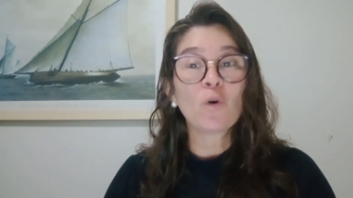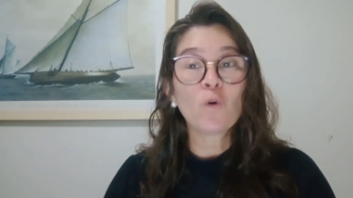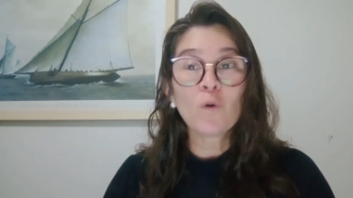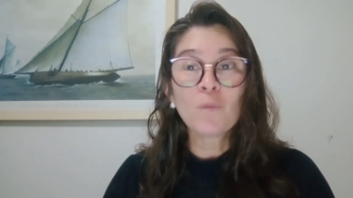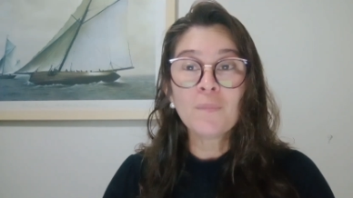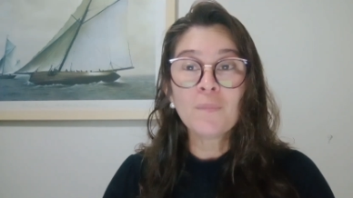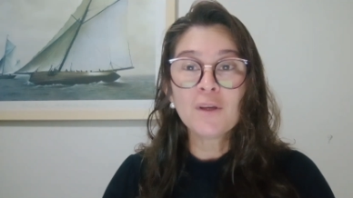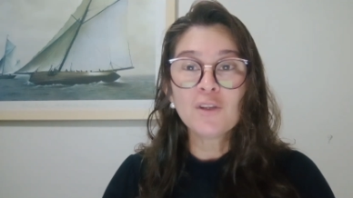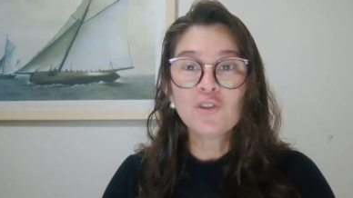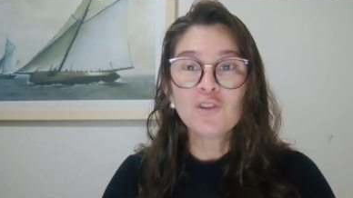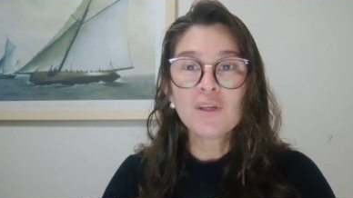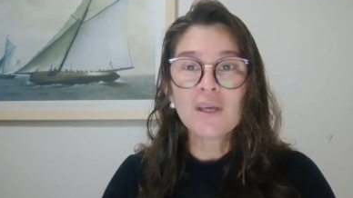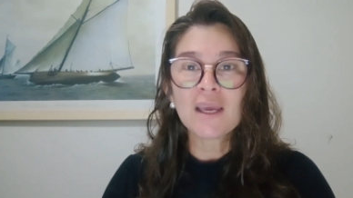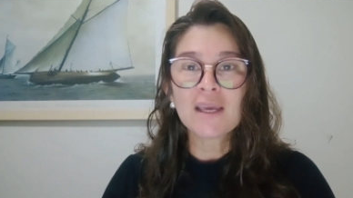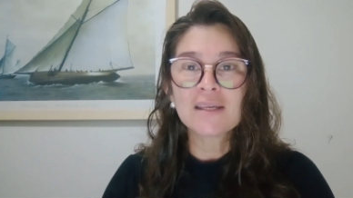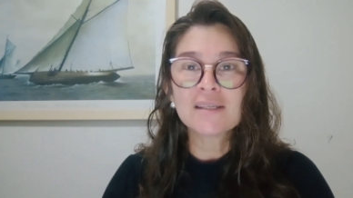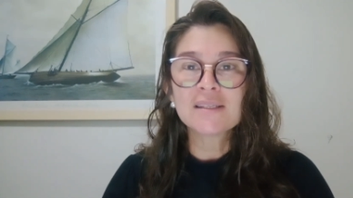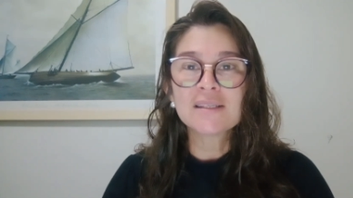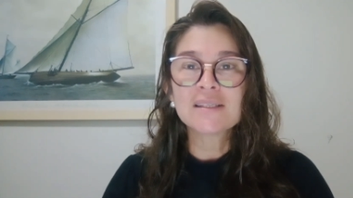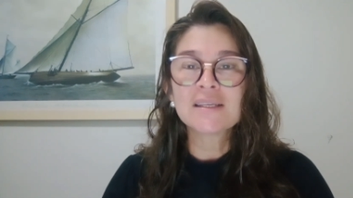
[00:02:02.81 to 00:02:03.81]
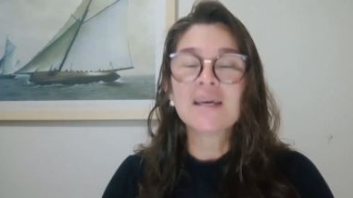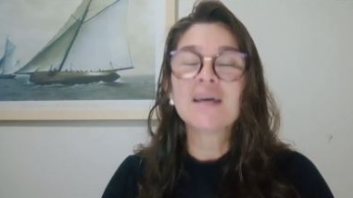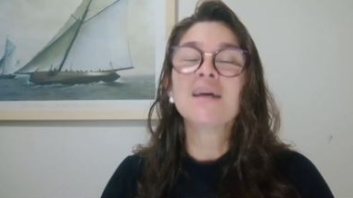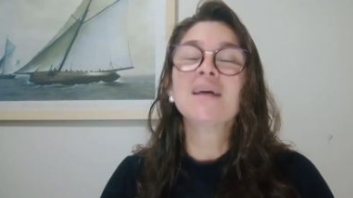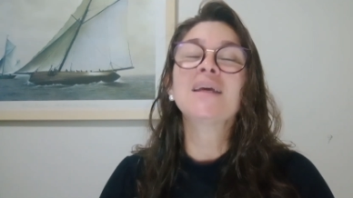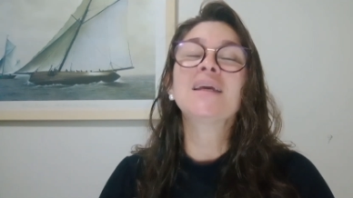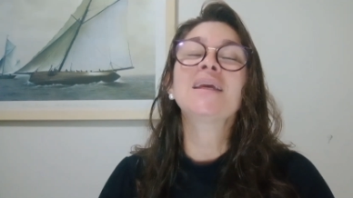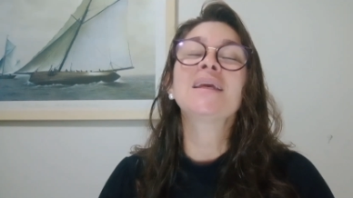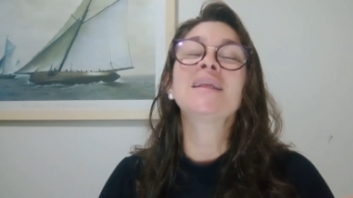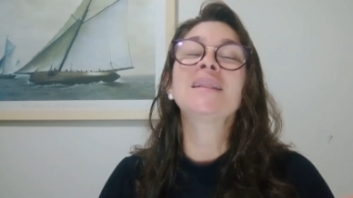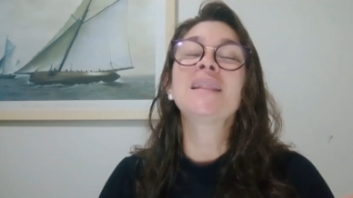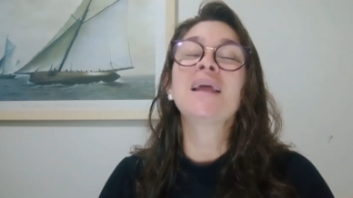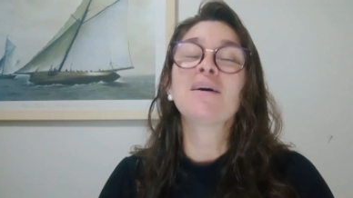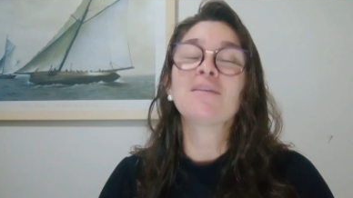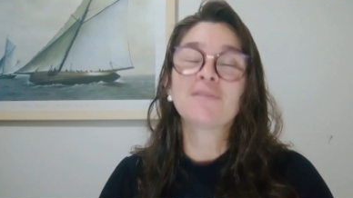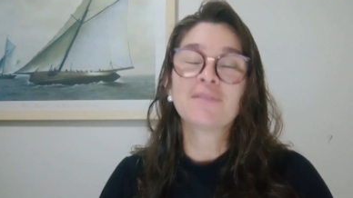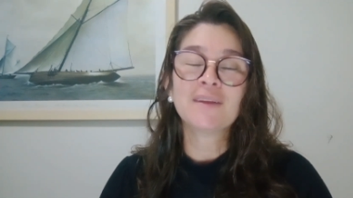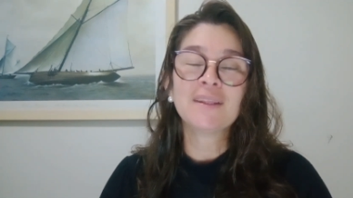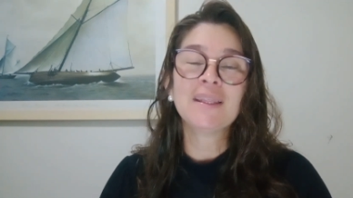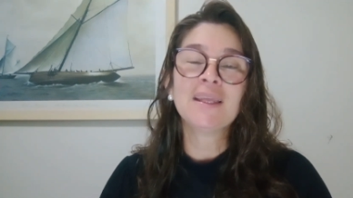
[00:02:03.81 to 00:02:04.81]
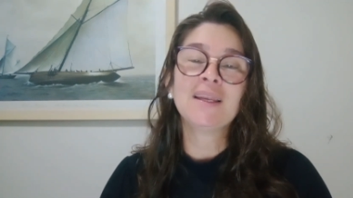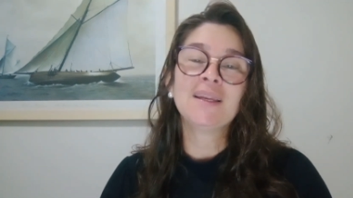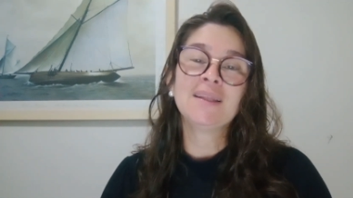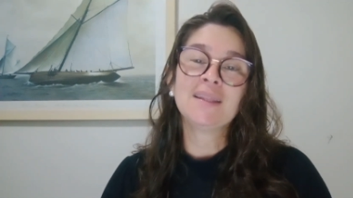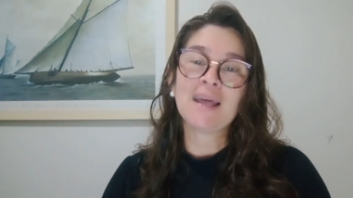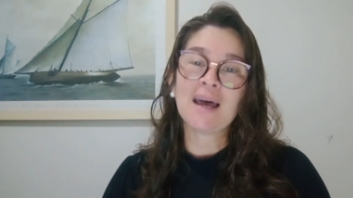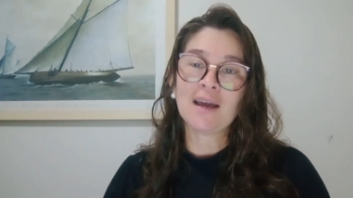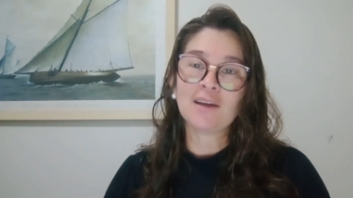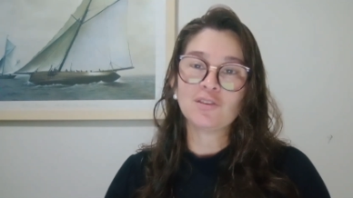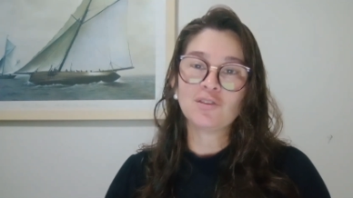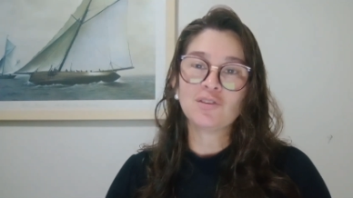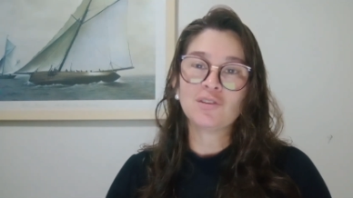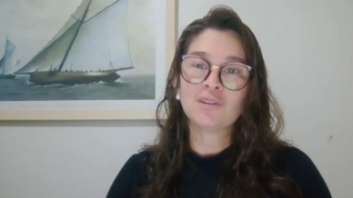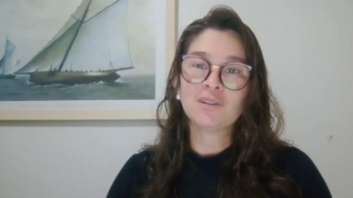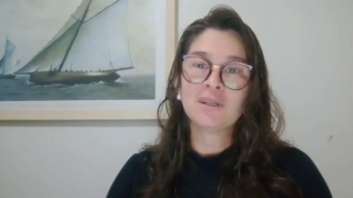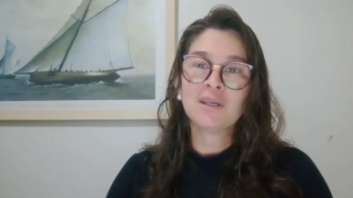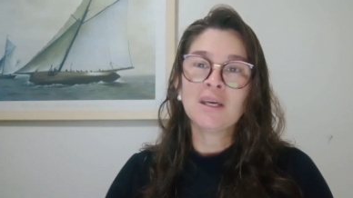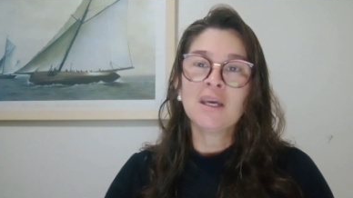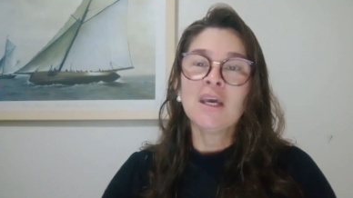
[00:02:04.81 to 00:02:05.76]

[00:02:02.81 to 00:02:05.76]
obediência e da fidelidade.